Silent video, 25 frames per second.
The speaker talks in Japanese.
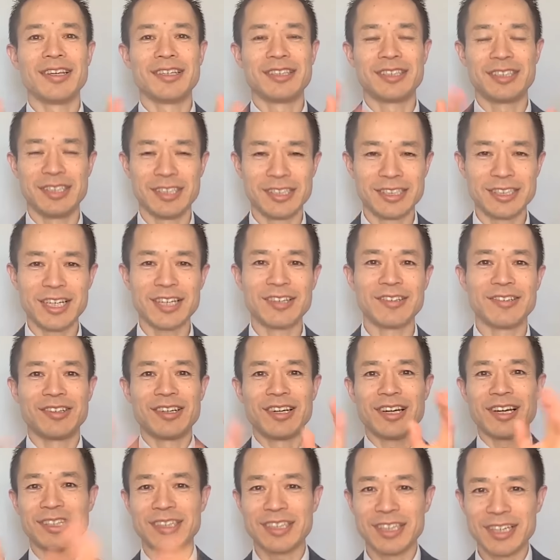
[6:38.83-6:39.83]
新時代
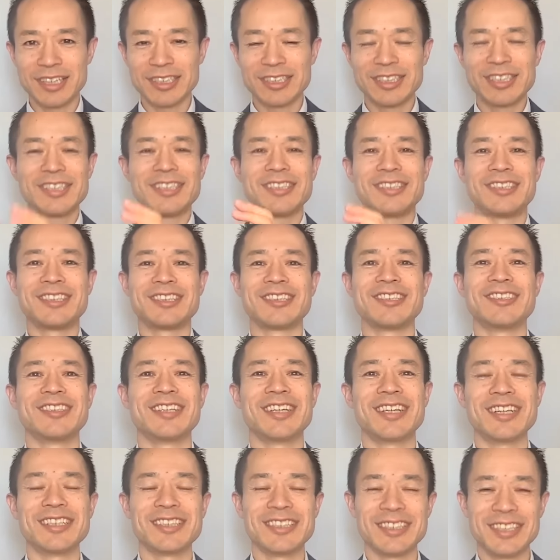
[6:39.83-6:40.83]
の新しい地球
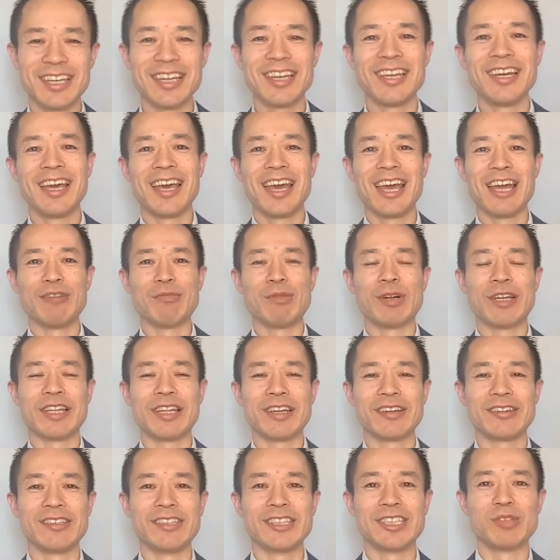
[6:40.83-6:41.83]
がですね、生まれ
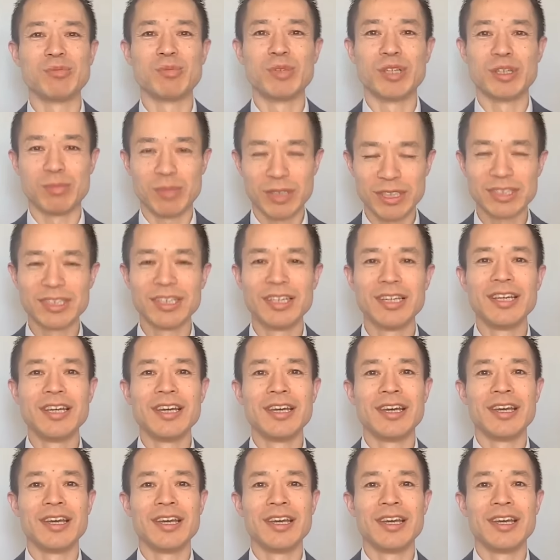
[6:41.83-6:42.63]
てくると思います。